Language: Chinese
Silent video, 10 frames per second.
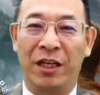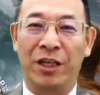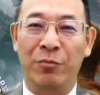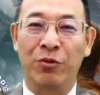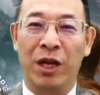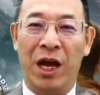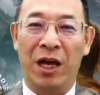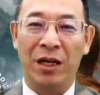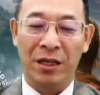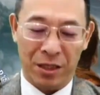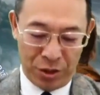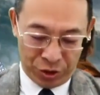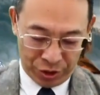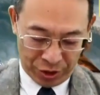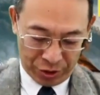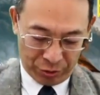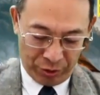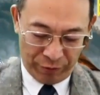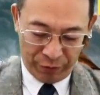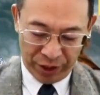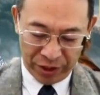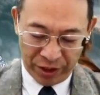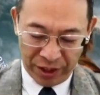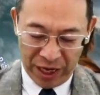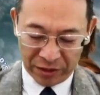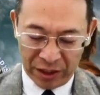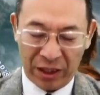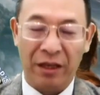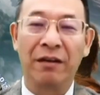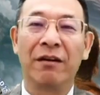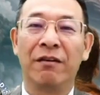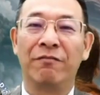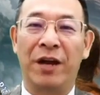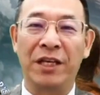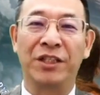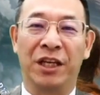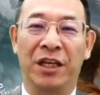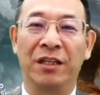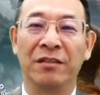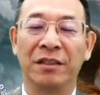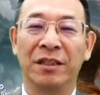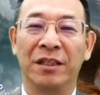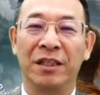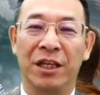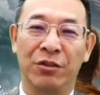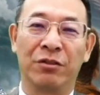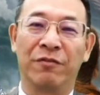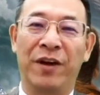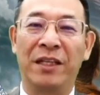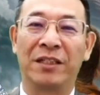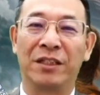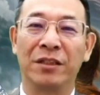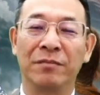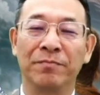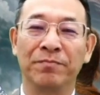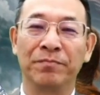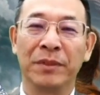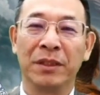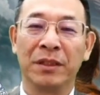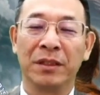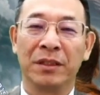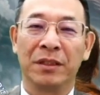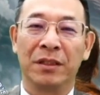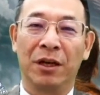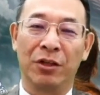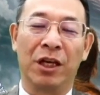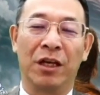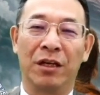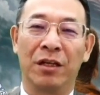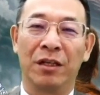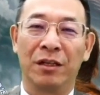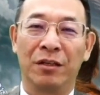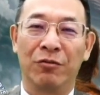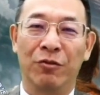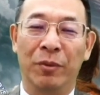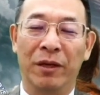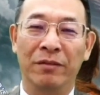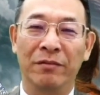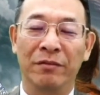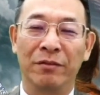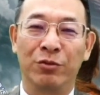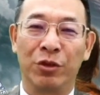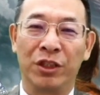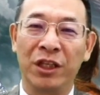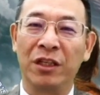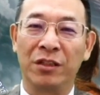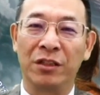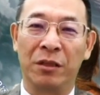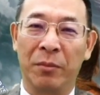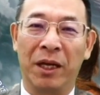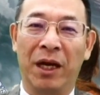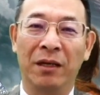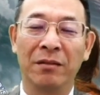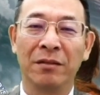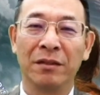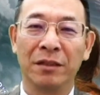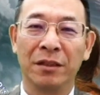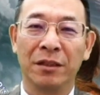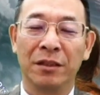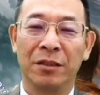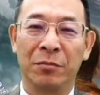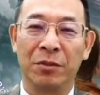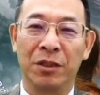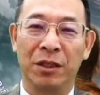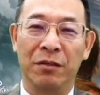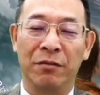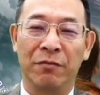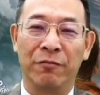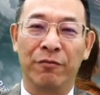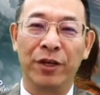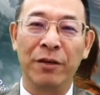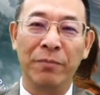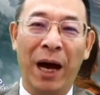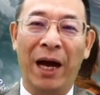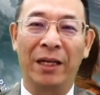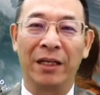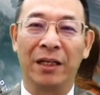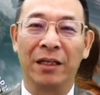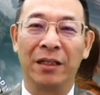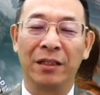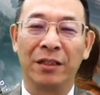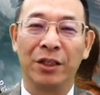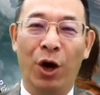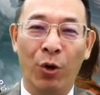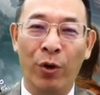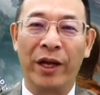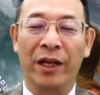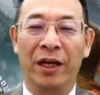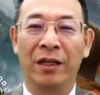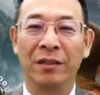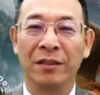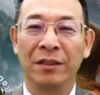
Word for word: 的题目呢，是对福音信仰的反省，也就是反思到底我们所信的是什么呢？什么是福音派的教会呢？